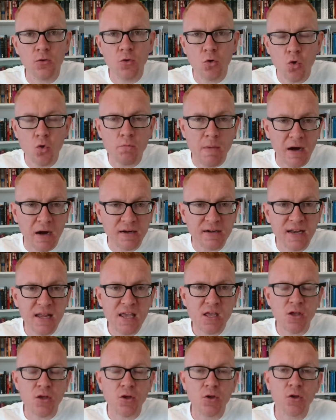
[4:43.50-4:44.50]
un
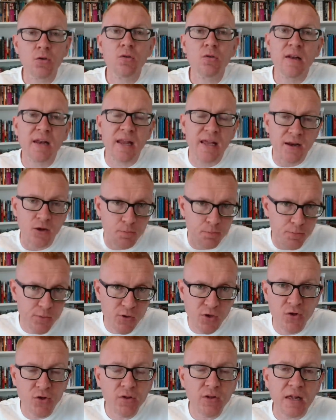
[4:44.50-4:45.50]
martillo le
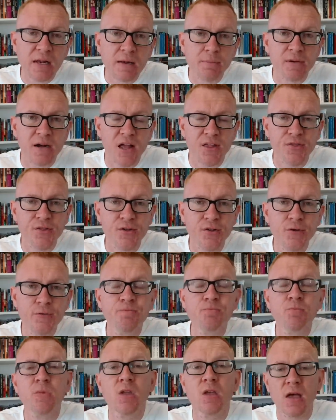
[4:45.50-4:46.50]
rompió el
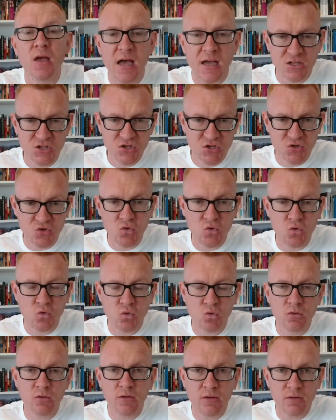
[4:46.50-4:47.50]
brazo a
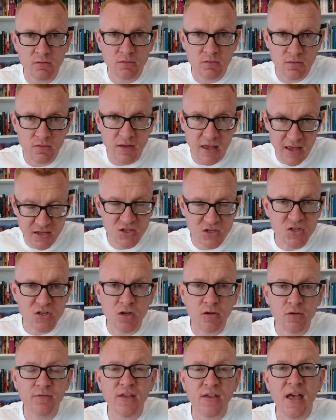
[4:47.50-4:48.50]
su
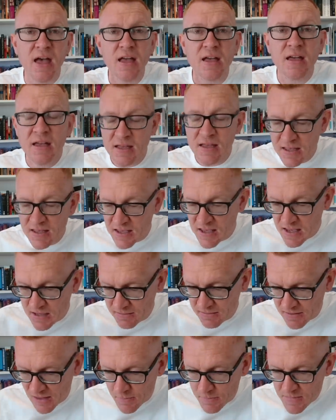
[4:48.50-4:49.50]
exnovia y
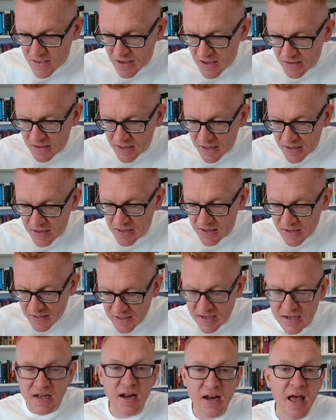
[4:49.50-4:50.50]
también el
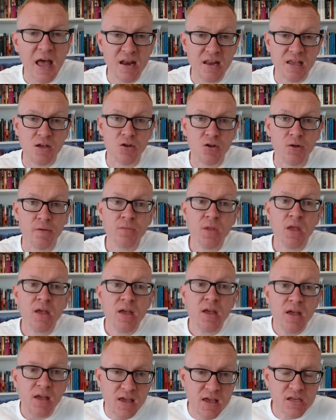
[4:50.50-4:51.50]
cráneo.
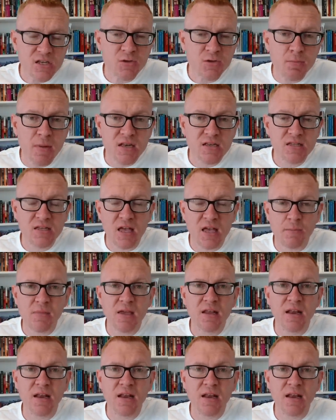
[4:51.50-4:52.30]
Y es más, también